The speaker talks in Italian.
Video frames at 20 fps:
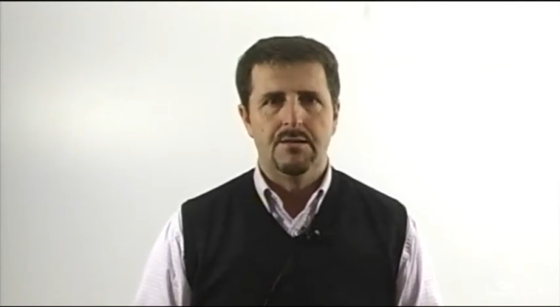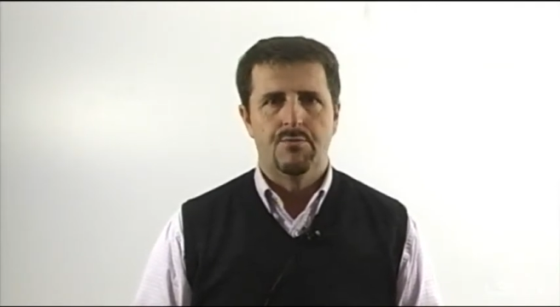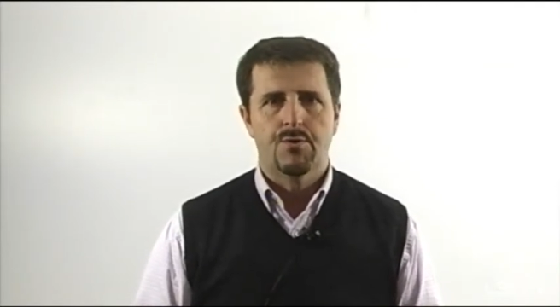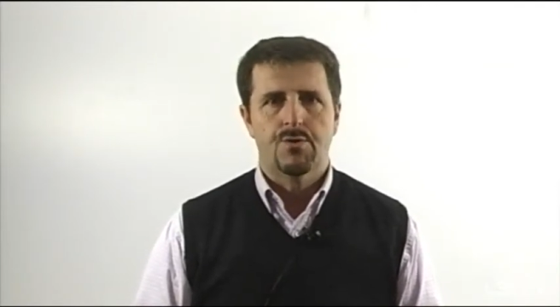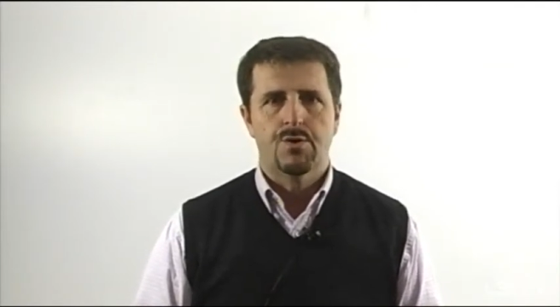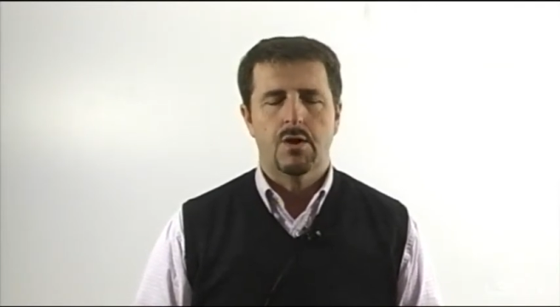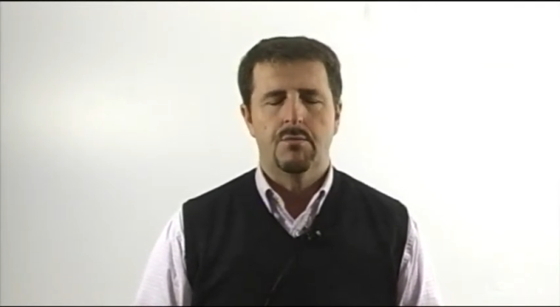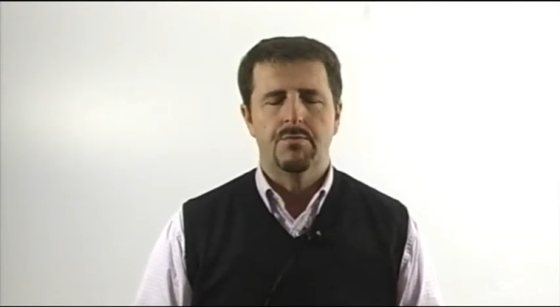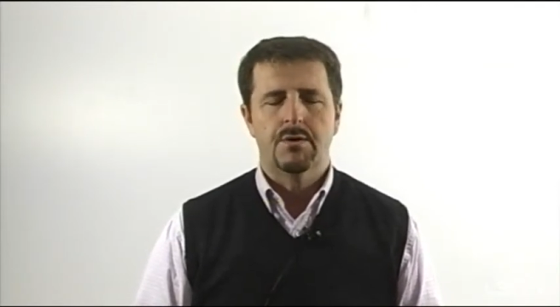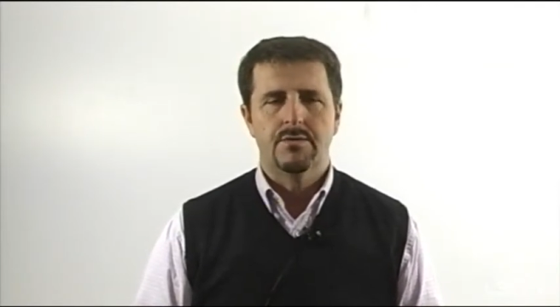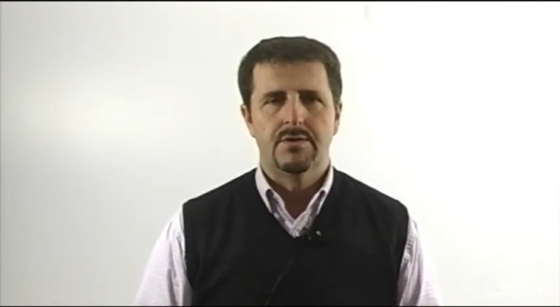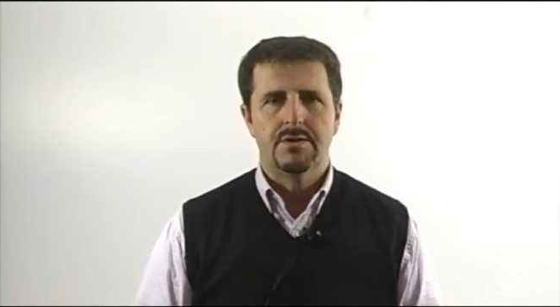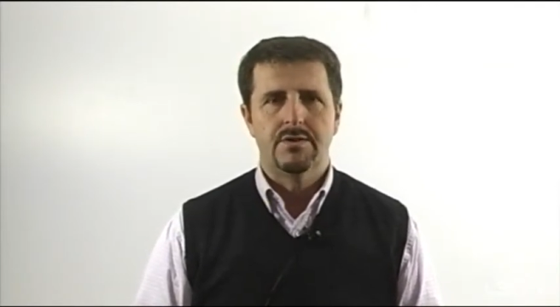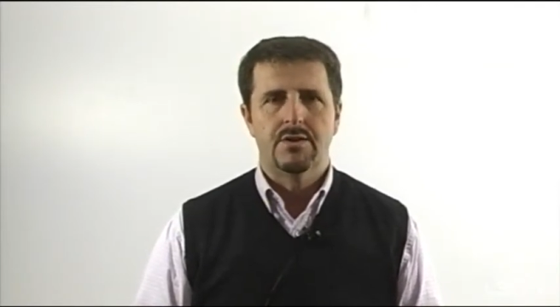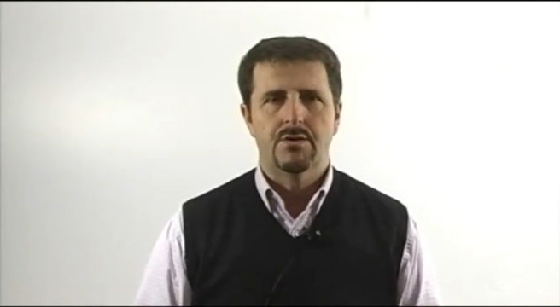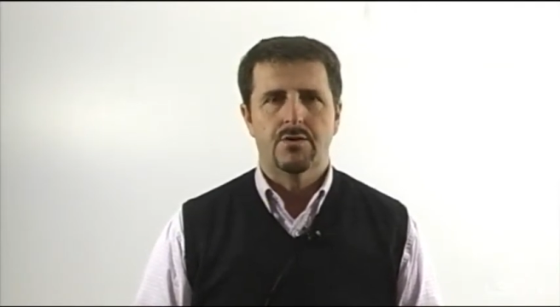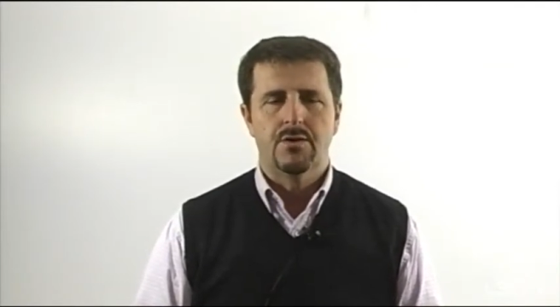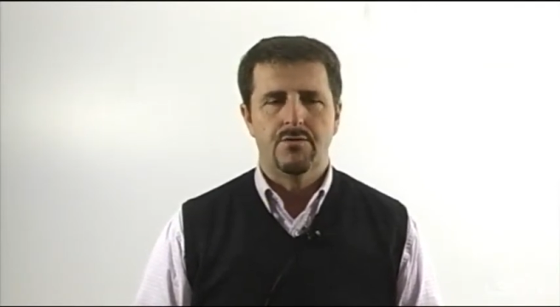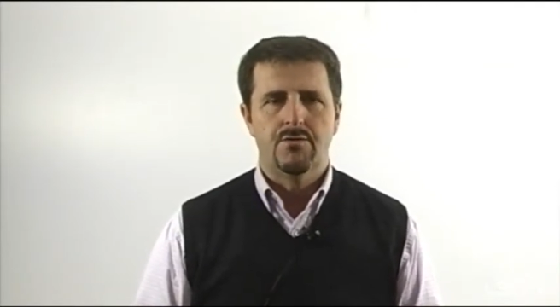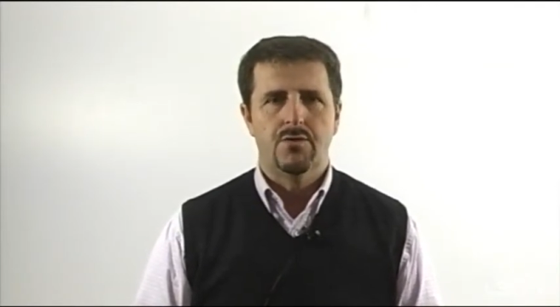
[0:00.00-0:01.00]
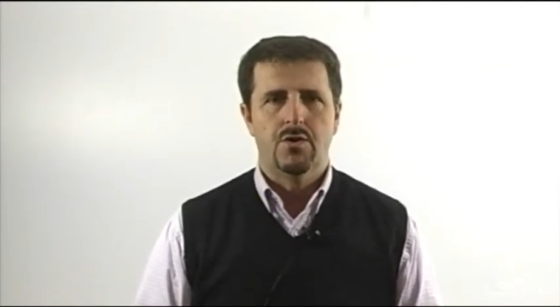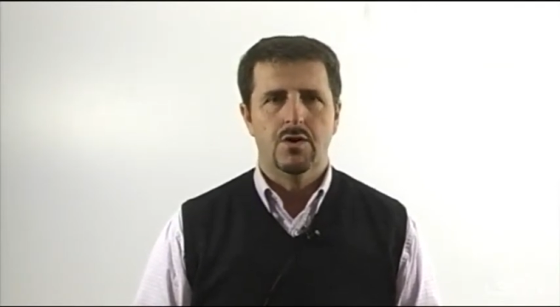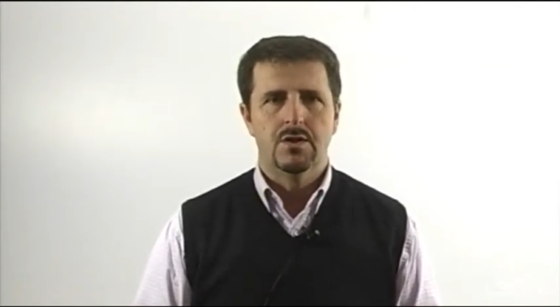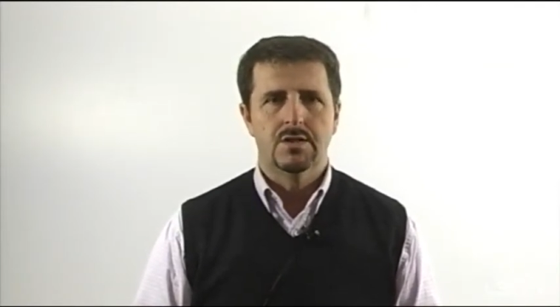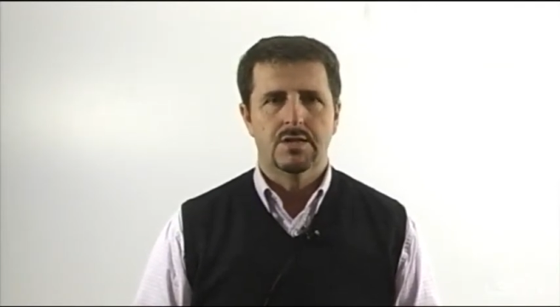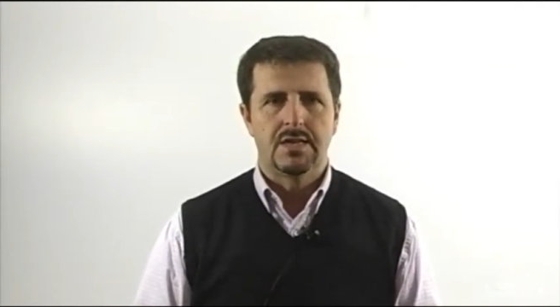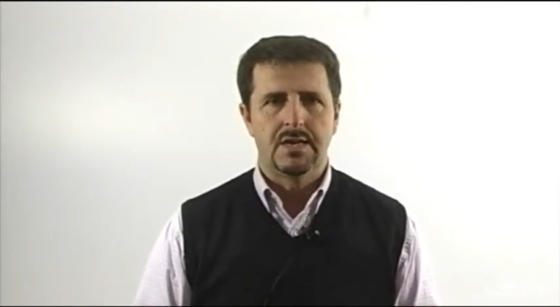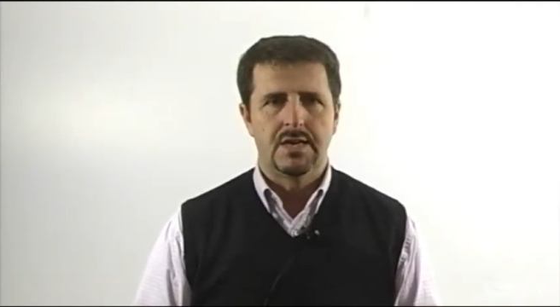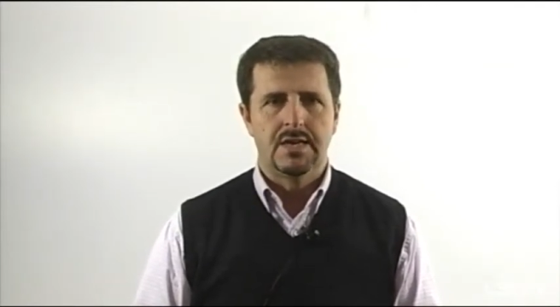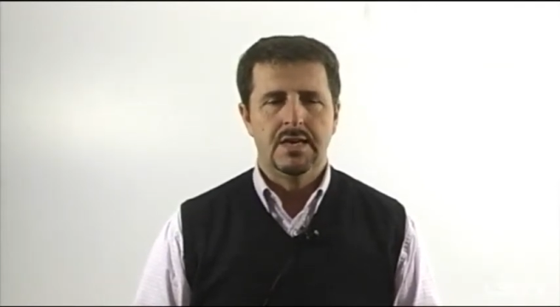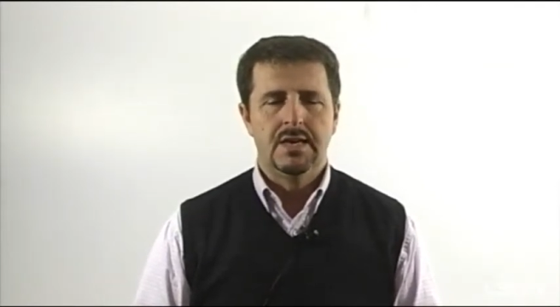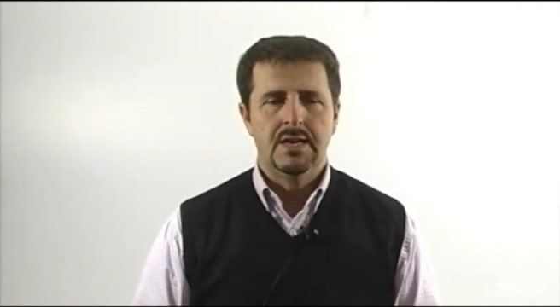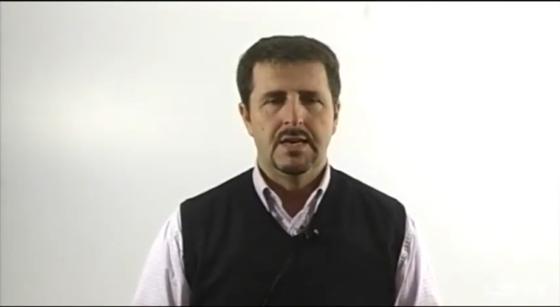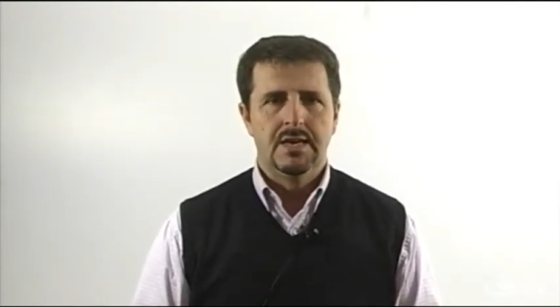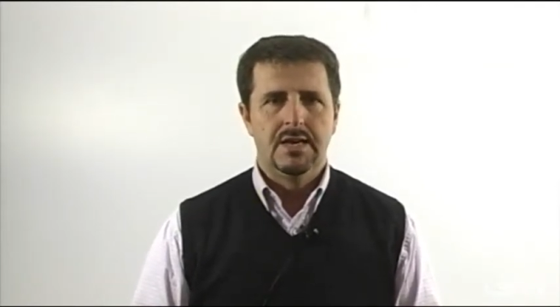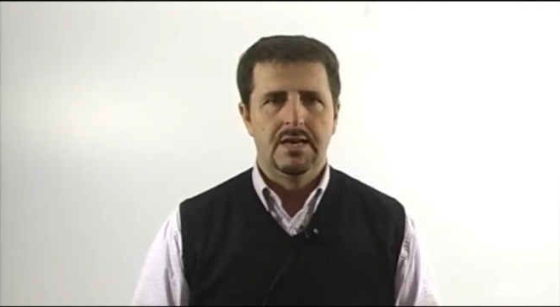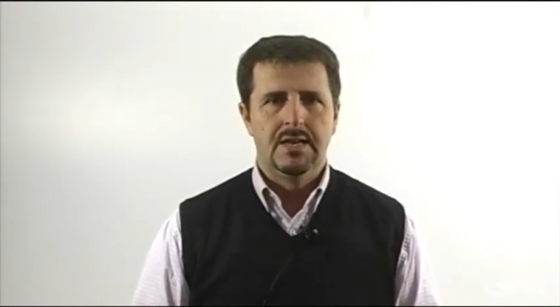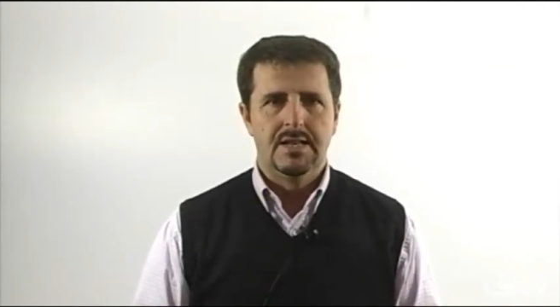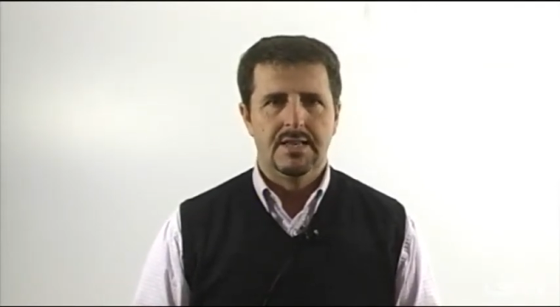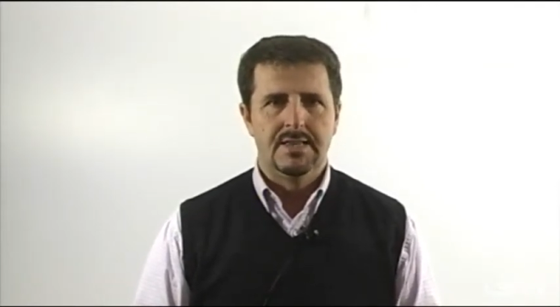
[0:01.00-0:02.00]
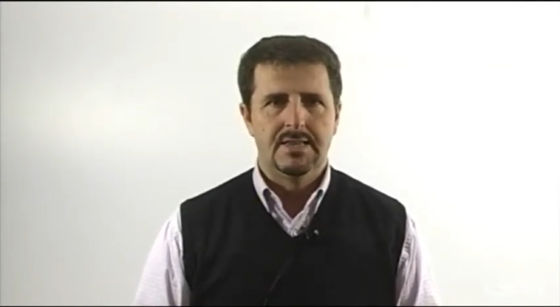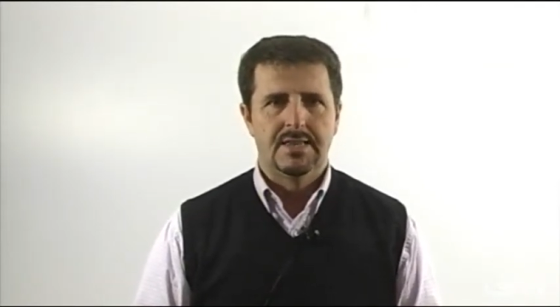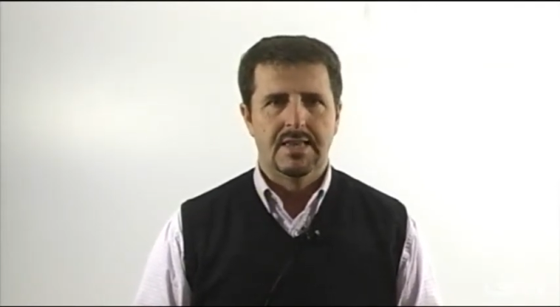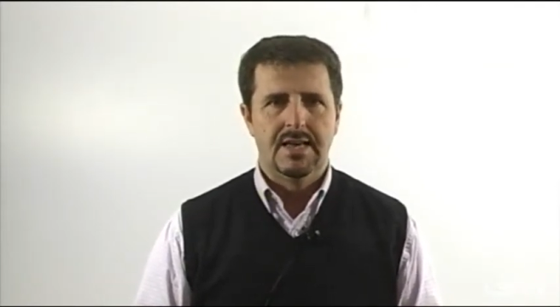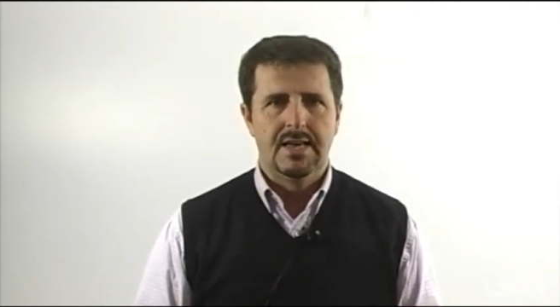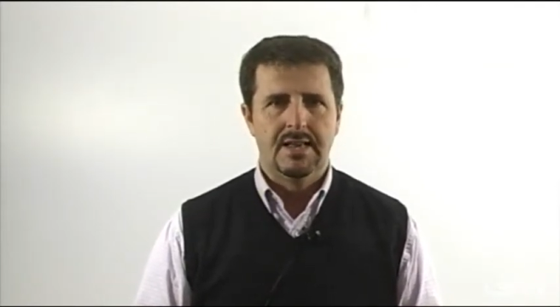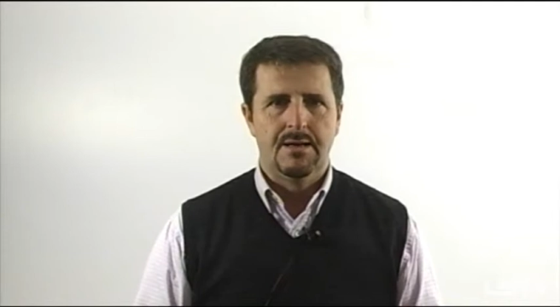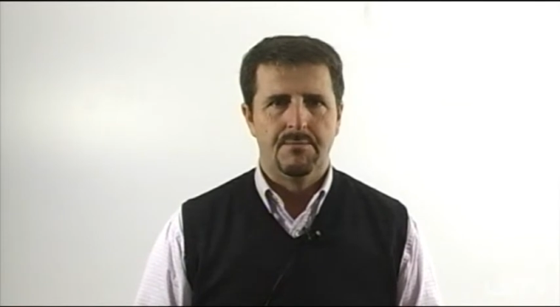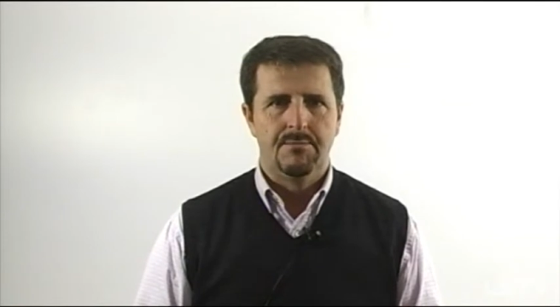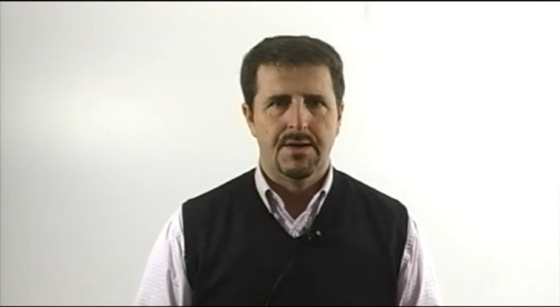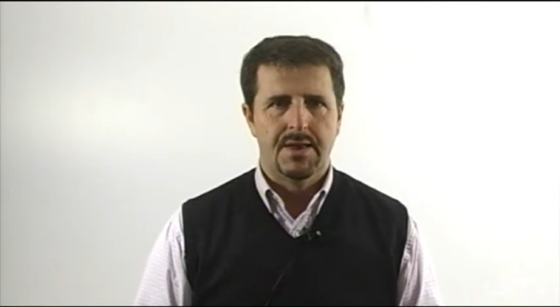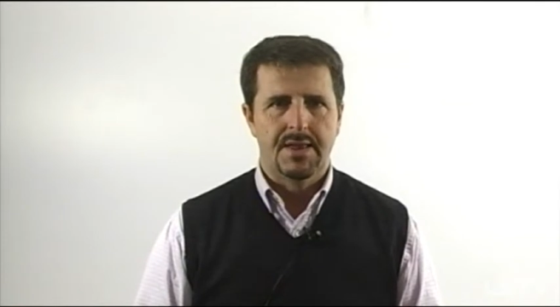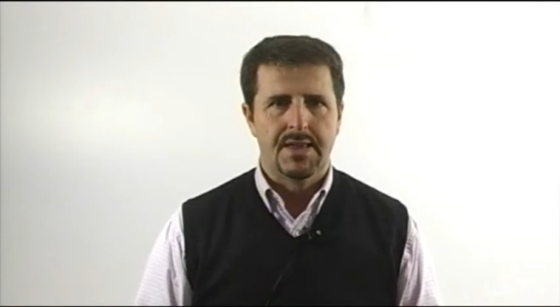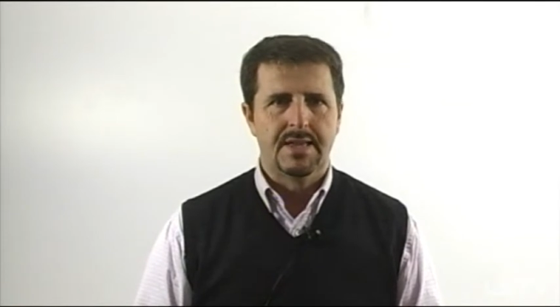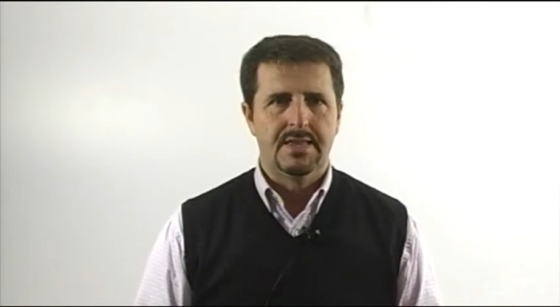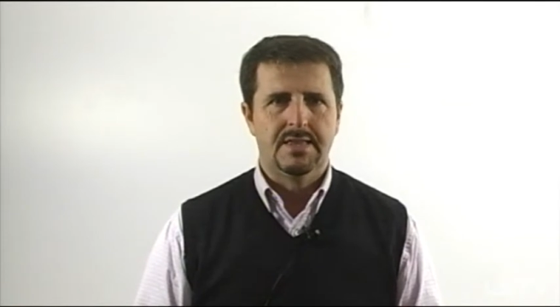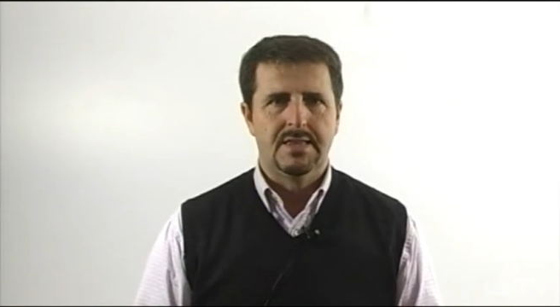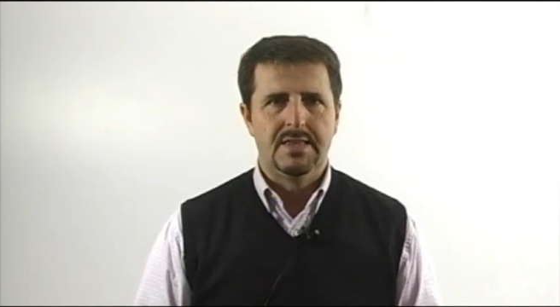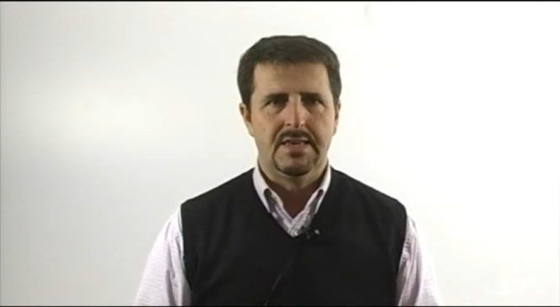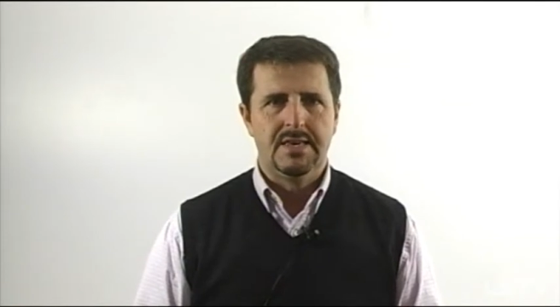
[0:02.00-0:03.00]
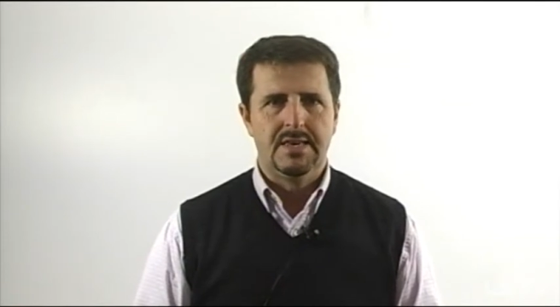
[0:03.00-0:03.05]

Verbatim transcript: purtroppo che vediamo coinvolti eh, Lentella Berretti,